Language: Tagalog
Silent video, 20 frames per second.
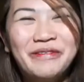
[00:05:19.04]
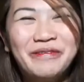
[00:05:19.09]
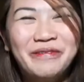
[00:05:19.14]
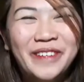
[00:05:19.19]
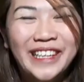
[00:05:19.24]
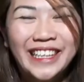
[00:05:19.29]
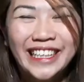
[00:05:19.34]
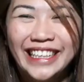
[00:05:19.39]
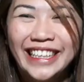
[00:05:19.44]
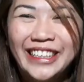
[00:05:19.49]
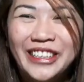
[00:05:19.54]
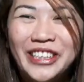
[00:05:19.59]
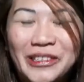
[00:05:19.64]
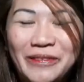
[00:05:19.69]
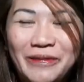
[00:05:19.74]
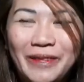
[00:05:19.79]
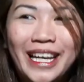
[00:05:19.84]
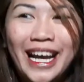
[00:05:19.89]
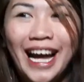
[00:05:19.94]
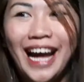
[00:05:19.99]
hindi yun,
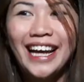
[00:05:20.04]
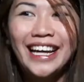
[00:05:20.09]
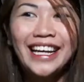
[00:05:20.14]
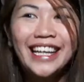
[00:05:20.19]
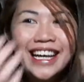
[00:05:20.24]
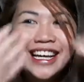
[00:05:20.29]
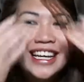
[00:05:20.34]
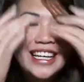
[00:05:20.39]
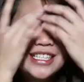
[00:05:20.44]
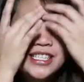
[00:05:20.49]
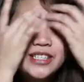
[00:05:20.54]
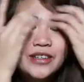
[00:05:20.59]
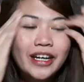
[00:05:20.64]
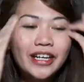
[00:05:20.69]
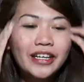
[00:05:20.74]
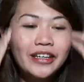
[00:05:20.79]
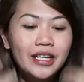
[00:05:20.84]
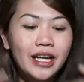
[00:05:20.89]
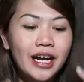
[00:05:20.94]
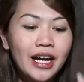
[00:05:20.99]
hindi yun bigay.
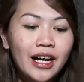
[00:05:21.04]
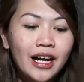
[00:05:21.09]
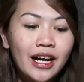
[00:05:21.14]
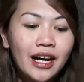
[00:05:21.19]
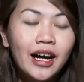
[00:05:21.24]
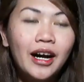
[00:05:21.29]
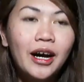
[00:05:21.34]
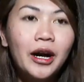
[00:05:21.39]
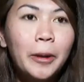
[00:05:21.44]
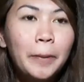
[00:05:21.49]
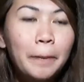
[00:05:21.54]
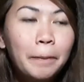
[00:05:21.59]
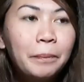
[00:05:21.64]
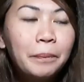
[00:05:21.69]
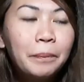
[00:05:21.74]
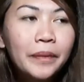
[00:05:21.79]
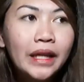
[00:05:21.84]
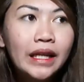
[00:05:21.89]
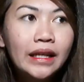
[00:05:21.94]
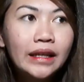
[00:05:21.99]
So, ayun na nga,
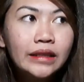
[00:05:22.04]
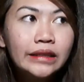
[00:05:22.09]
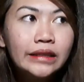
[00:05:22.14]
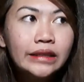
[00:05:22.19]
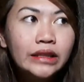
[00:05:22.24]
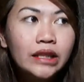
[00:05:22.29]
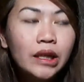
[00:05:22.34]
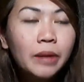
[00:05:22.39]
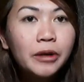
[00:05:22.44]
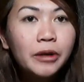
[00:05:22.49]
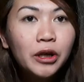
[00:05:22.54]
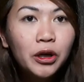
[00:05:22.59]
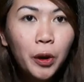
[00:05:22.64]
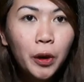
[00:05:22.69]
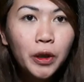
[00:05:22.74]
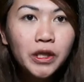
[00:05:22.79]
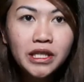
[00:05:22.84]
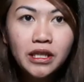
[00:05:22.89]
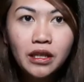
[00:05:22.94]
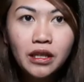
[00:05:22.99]
um,
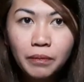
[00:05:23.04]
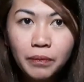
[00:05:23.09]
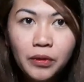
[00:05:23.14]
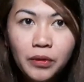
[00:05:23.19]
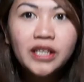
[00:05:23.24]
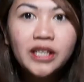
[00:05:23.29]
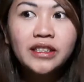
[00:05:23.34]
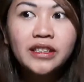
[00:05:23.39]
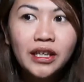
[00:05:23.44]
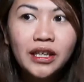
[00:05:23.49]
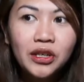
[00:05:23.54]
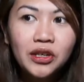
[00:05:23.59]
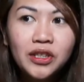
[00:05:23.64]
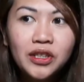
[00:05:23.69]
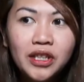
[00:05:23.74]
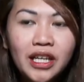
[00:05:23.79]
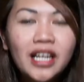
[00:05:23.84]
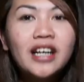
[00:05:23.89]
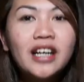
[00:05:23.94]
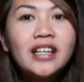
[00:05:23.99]
sabi ko, o oh, sige po,
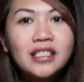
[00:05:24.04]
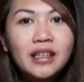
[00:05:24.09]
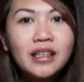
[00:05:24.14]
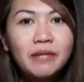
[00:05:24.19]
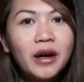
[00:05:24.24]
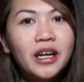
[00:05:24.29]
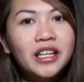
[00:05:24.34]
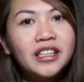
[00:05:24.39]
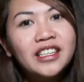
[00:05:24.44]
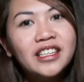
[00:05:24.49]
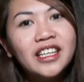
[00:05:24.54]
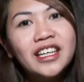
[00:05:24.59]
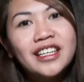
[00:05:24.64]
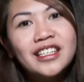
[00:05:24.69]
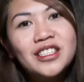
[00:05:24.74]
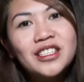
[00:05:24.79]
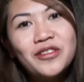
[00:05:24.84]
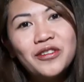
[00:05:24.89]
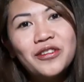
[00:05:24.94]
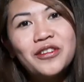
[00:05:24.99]
antayin ko na lang sa
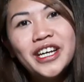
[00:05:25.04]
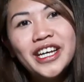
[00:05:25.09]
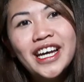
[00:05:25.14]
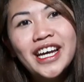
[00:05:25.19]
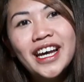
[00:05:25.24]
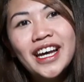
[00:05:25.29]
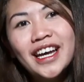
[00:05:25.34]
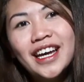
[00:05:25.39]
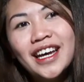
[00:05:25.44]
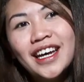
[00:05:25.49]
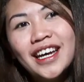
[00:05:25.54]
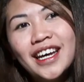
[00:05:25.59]
Monday. So,